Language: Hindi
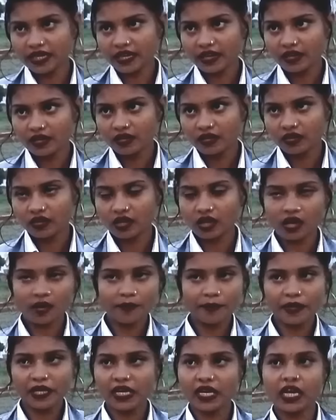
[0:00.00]
भैया
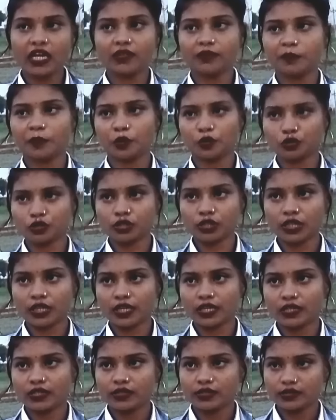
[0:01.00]
अब मेरे हाथ में कुछ
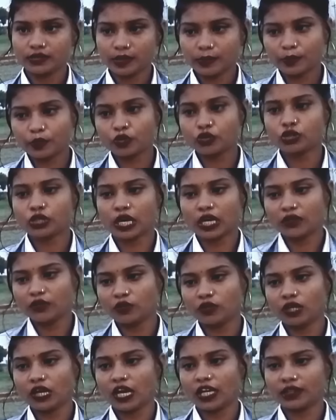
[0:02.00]
नहीं है सब कुछ
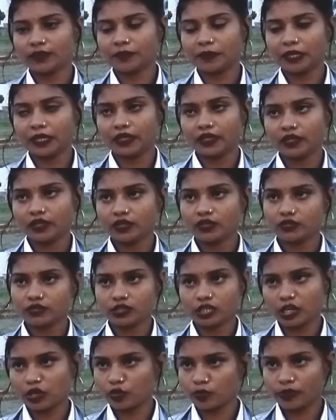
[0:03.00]
कानून के हाथ में
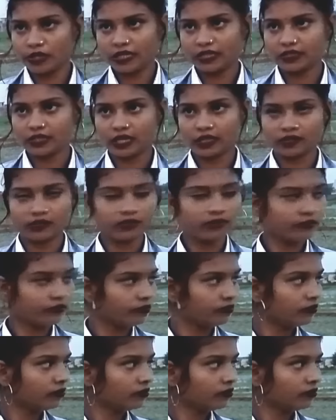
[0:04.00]
है चलो मेरे साथ